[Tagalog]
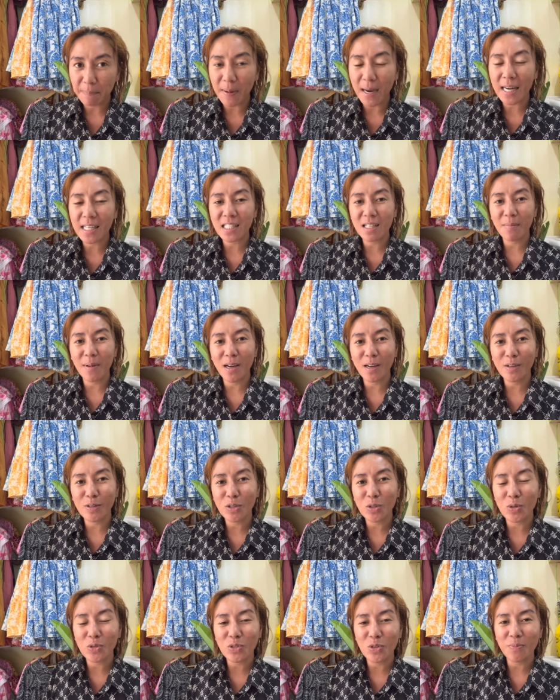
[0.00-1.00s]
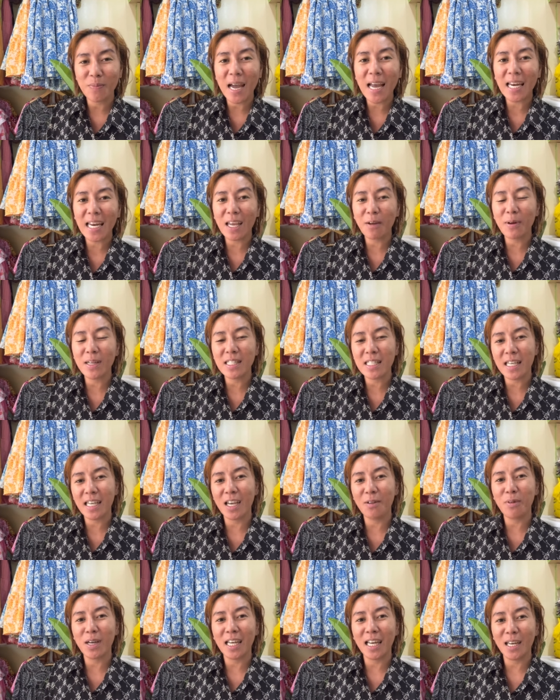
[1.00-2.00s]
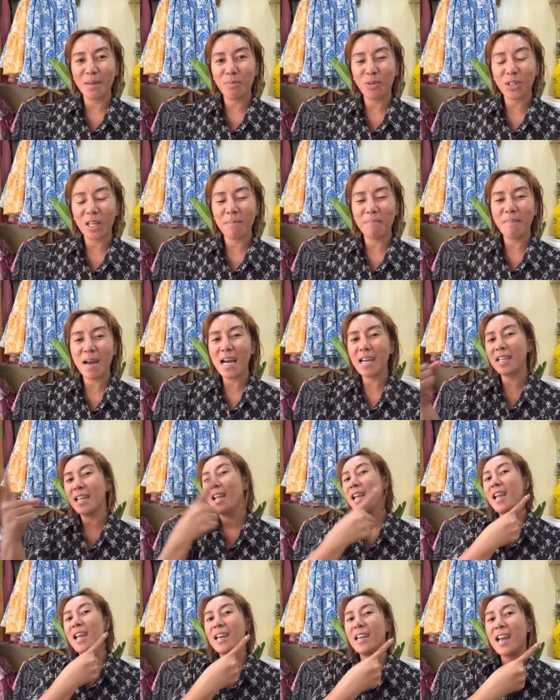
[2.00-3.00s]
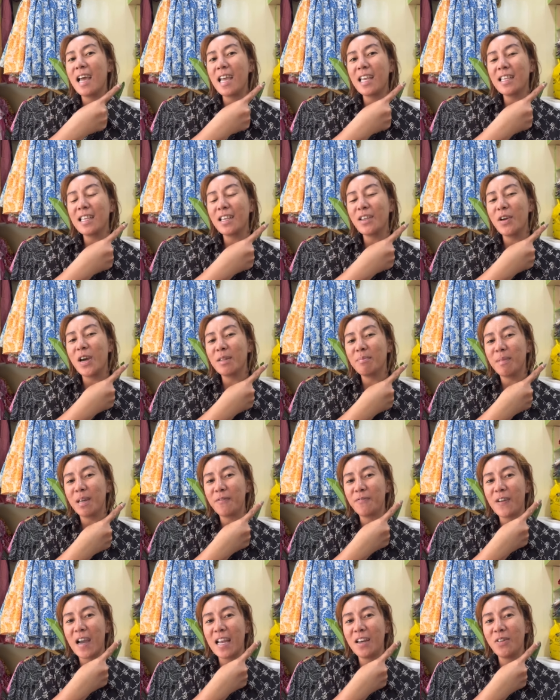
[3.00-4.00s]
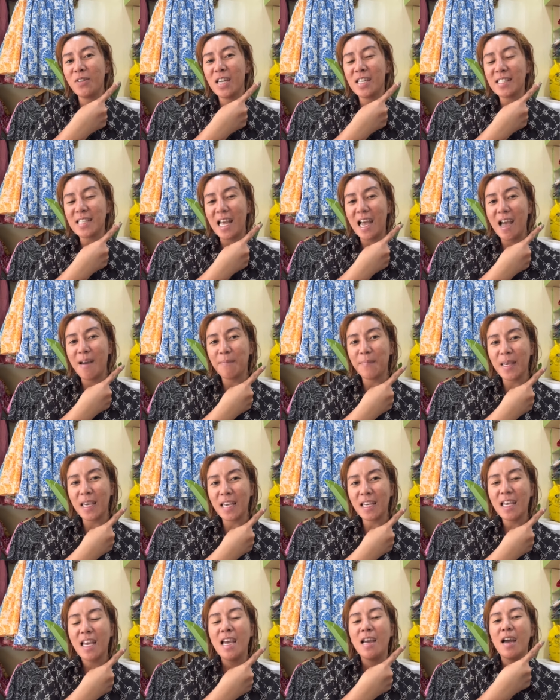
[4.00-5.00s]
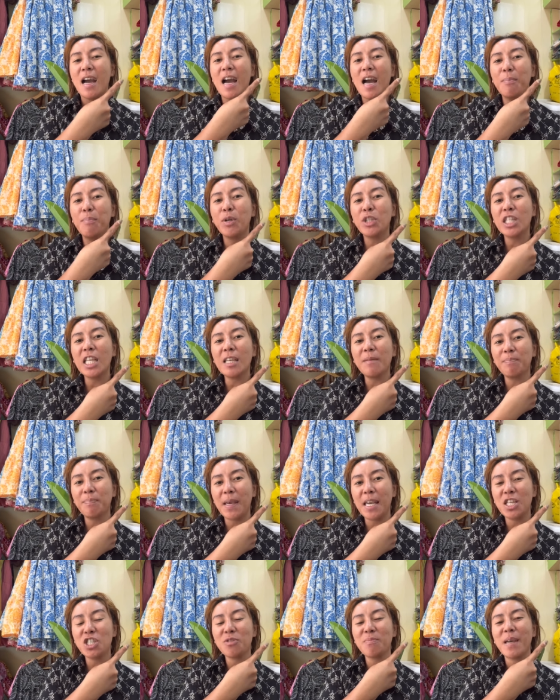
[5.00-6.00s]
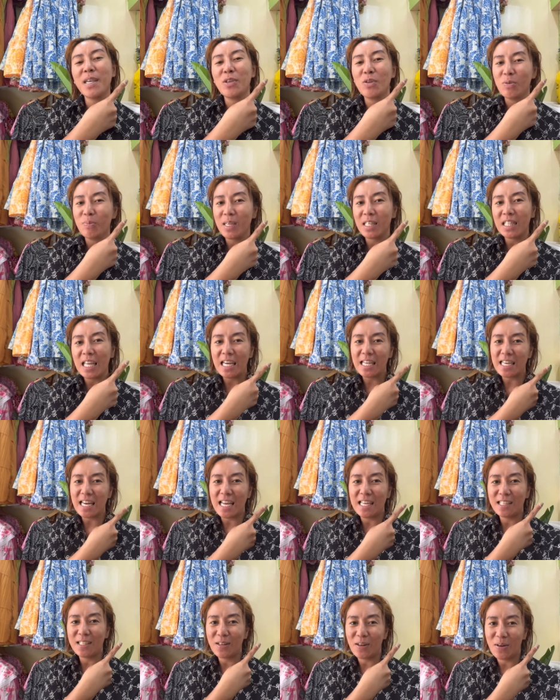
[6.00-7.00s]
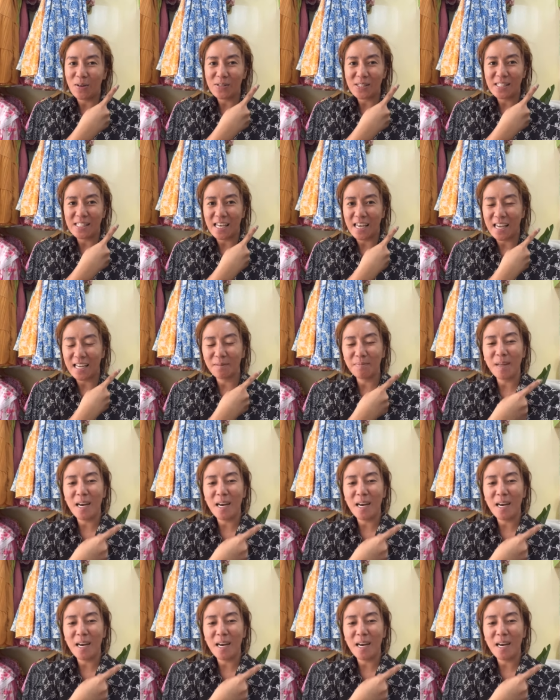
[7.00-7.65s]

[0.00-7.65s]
Para sa mga gustong sumali, once again, huwag kalimutan mag-like kayo at mag-follow na sa aming uh, boutique page, Mayumi Thailand Closet.